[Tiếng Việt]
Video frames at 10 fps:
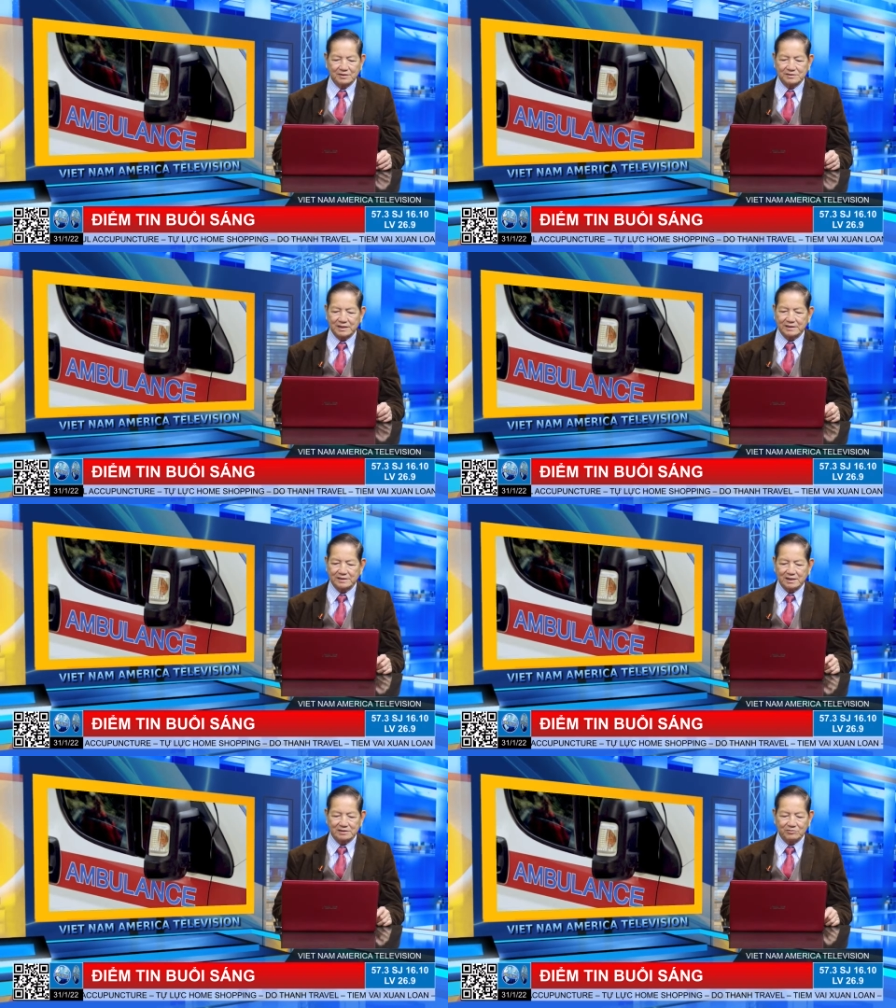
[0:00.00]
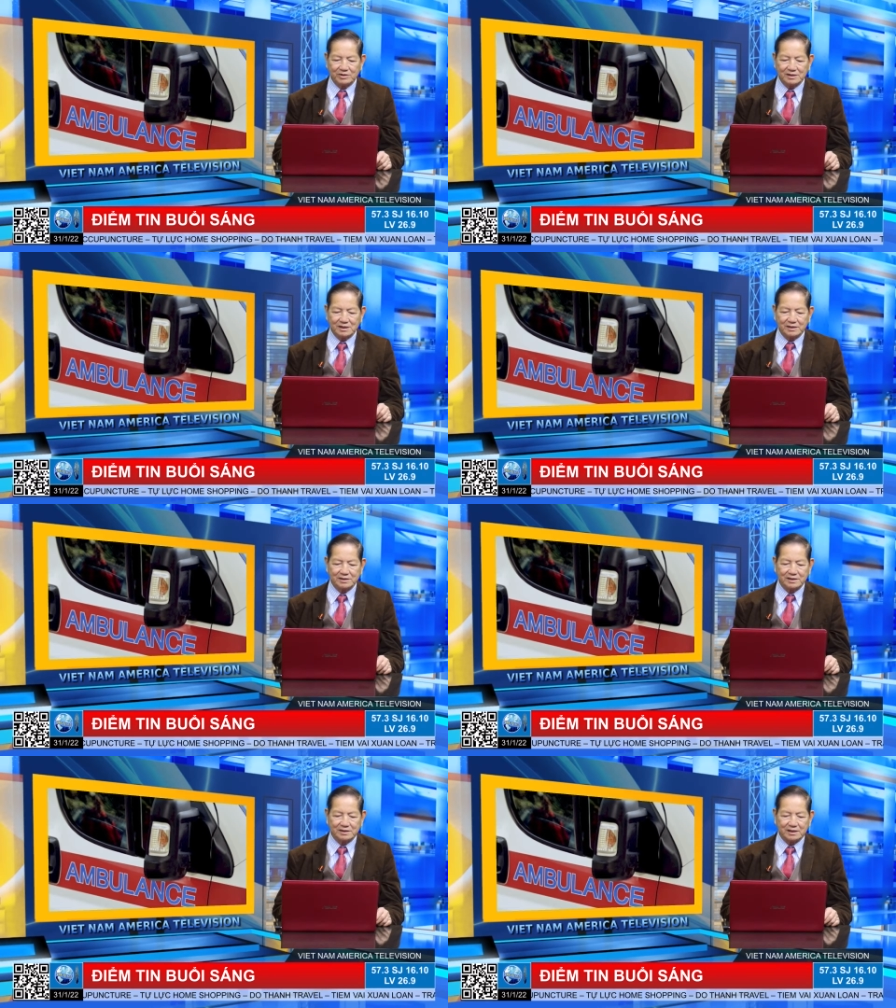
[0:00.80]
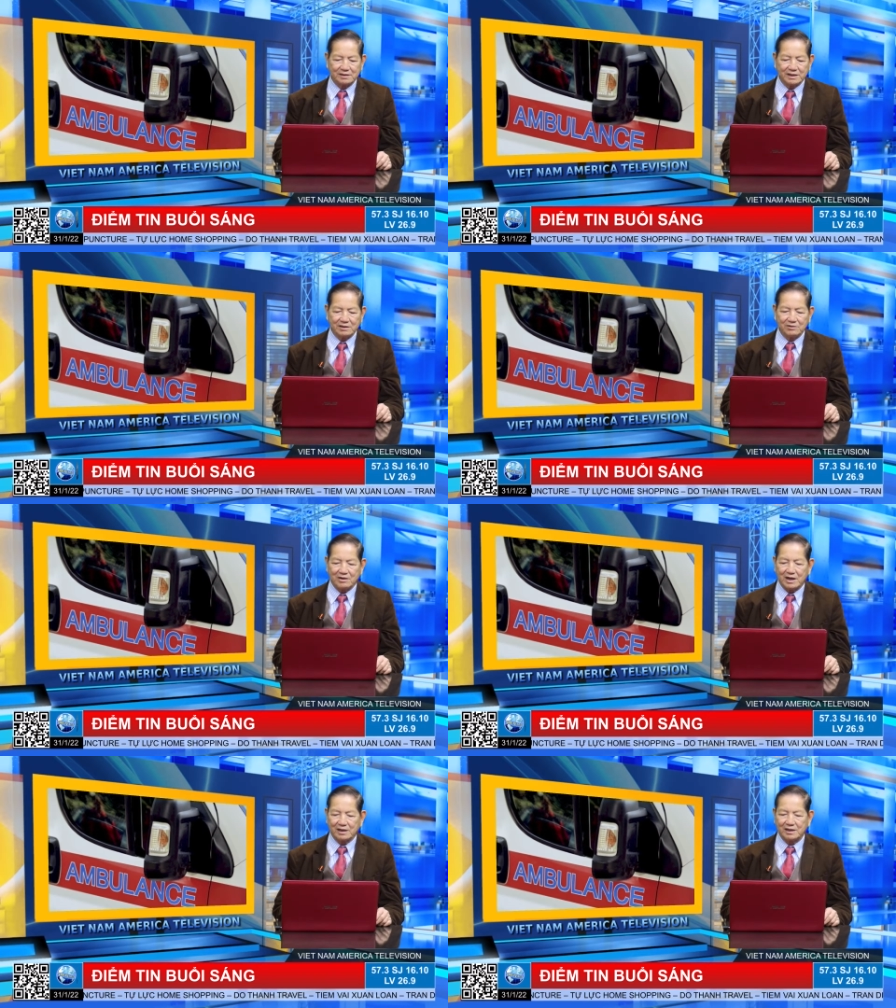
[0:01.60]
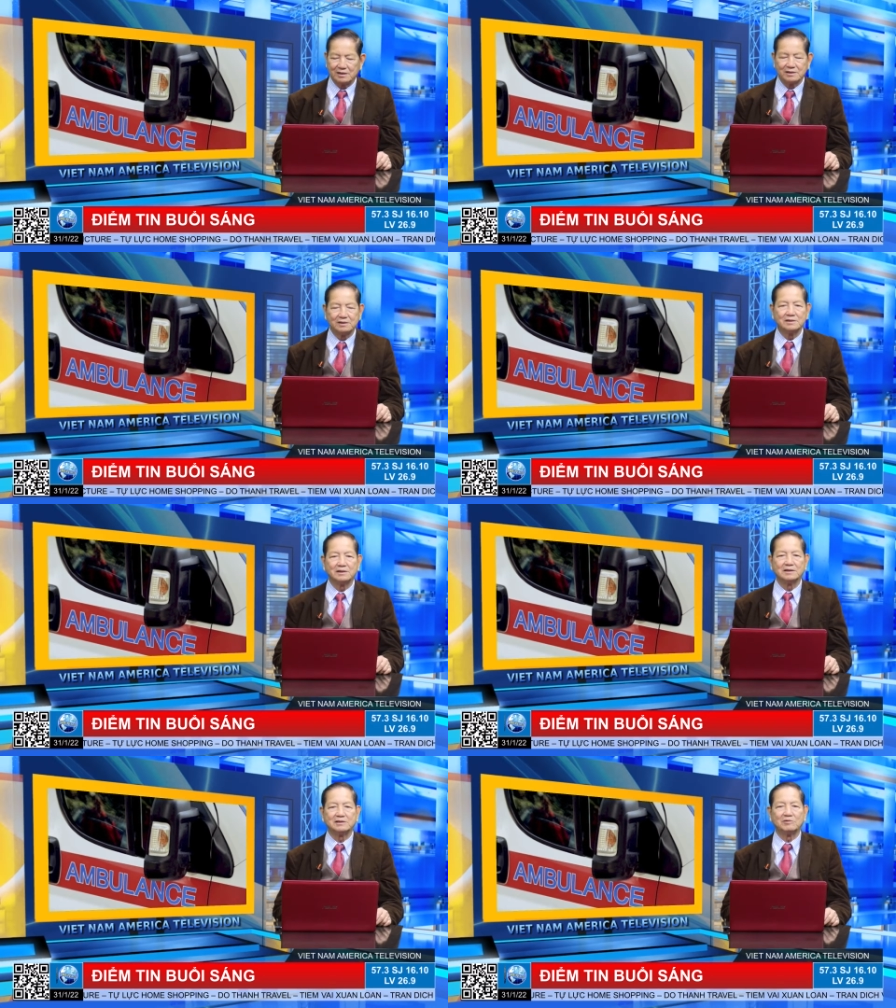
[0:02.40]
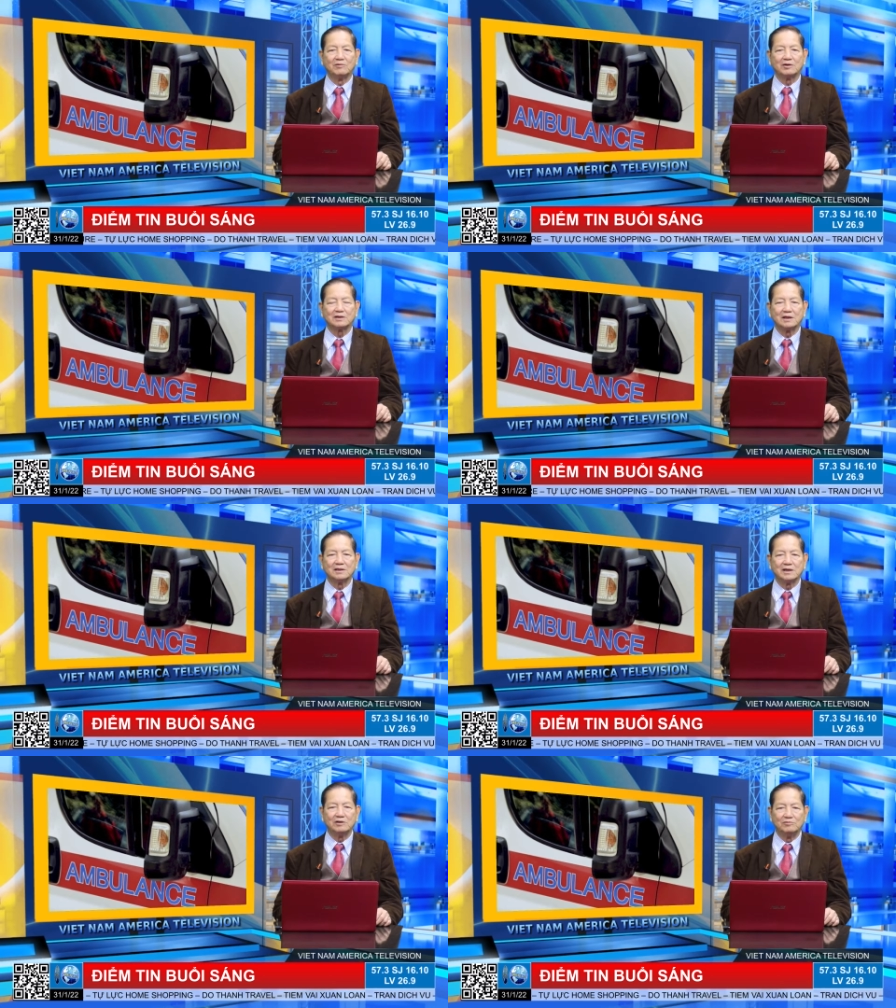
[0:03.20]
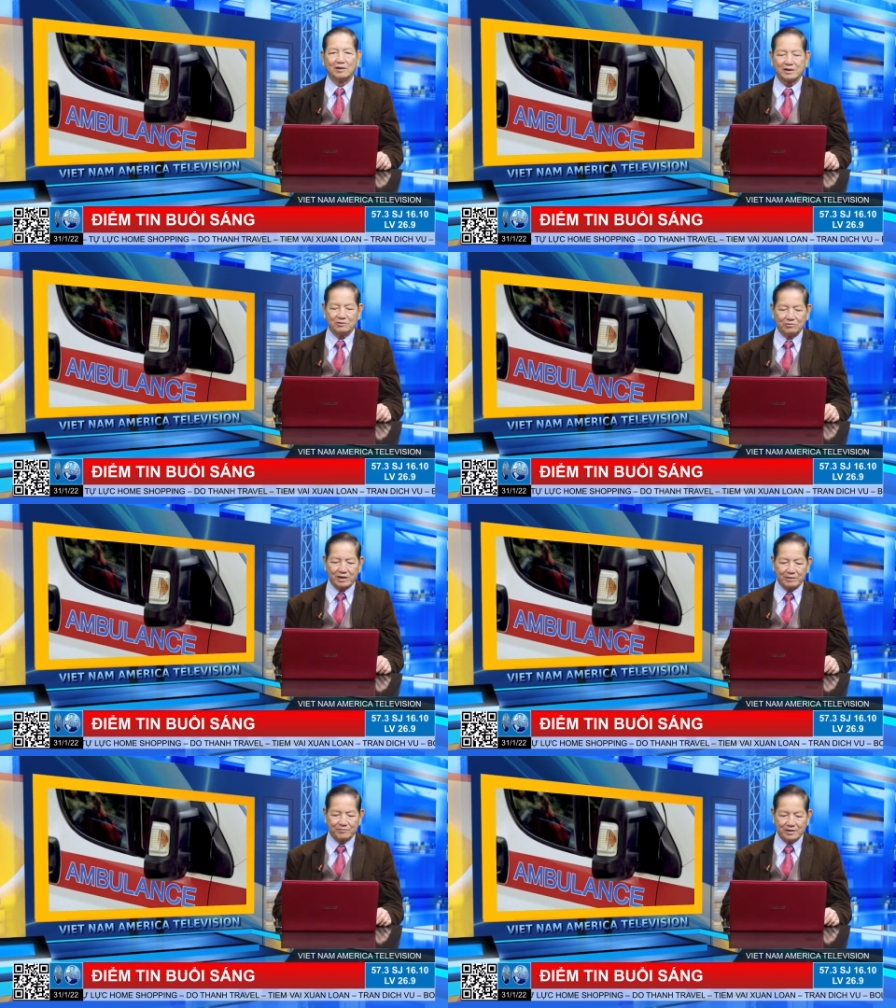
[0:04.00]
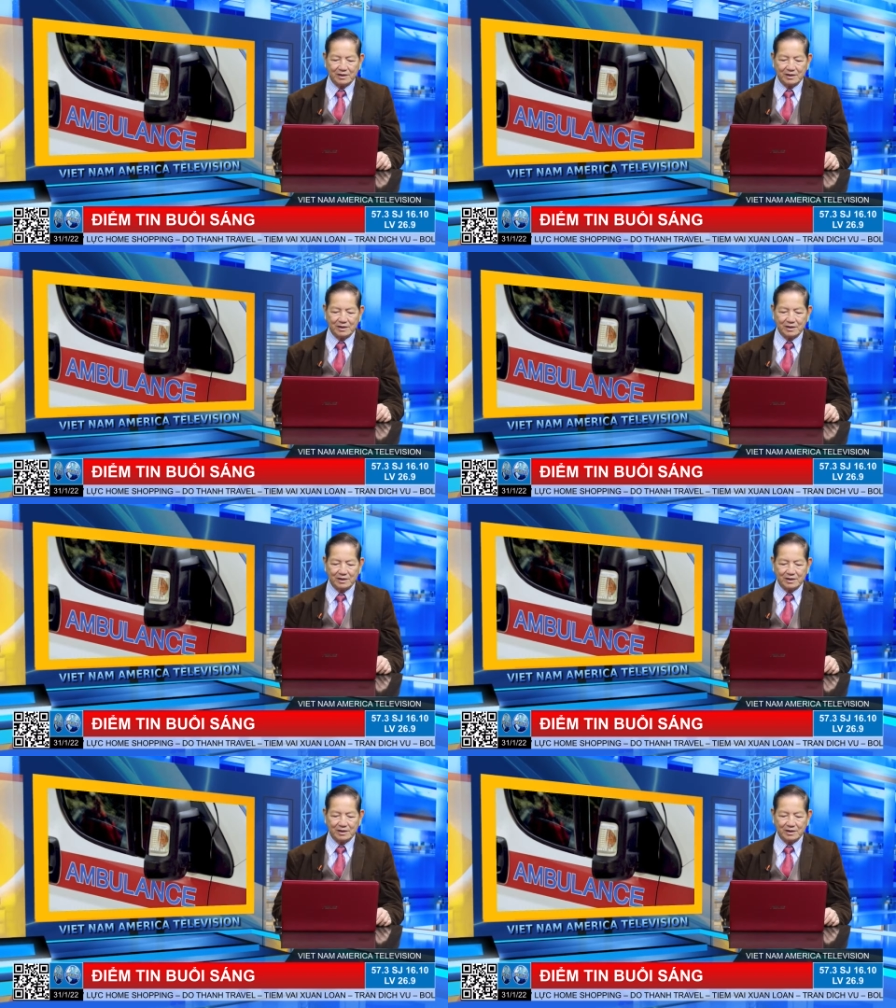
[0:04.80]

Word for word: xe buýt đó, thì tới kêu gọi những người 911 tới cứu mà cứu không kịp.